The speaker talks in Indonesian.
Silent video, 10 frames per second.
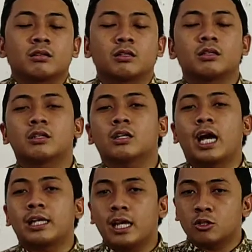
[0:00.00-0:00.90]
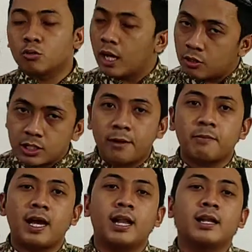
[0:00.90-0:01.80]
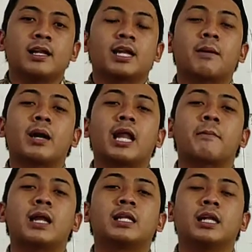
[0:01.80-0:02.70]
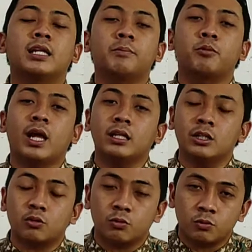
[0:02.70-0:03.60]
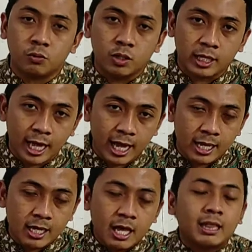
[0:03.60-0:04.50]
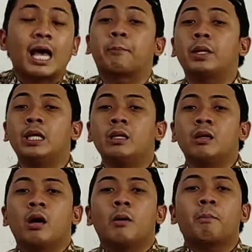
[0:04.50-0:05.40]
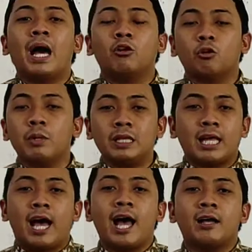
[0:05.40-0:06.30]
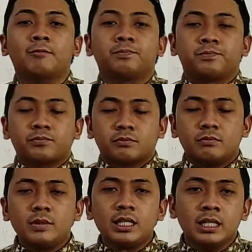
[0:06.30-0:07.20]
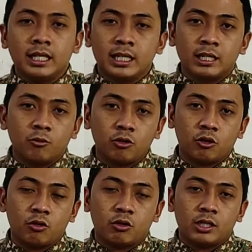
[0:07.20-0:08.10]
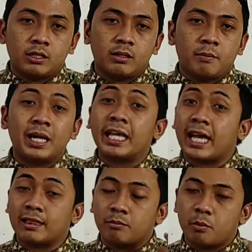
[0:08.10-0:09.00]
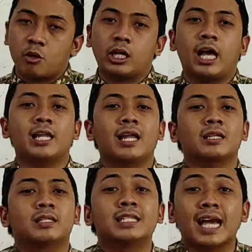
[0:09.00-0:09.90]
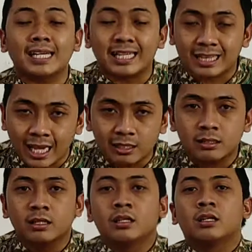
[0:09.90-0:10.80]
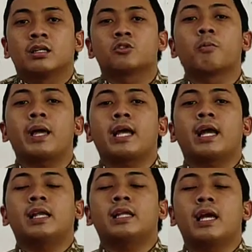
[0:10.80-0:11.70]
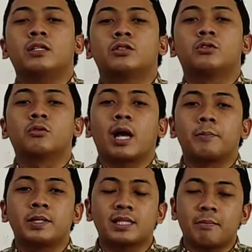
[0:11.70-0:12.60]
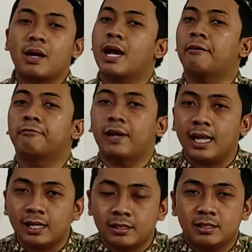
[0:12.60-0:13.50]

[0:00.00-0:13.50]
E, kalian juga harus hafal nama-nama dari bulan itu, ya. Tapi Pak Nur minta uh, untuk mengingat memori kalian di catatan supaya kalian juga bisa menghafal